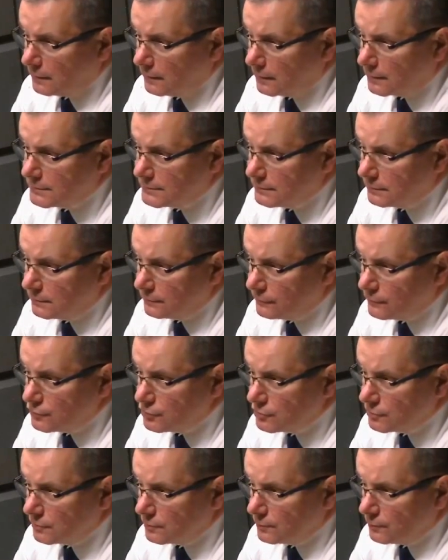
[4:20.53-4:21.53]
jak
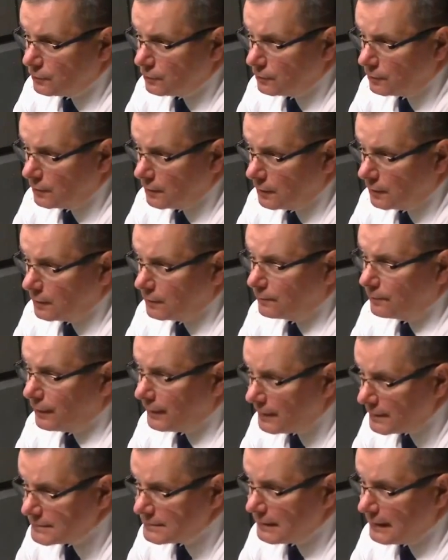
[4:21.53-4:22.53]
celowość, e, bo
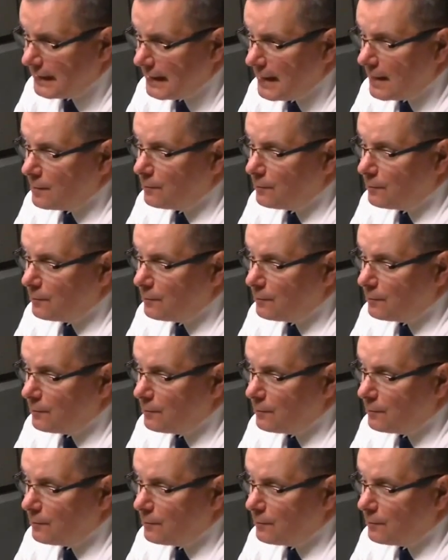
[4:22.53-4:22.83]
Prasa,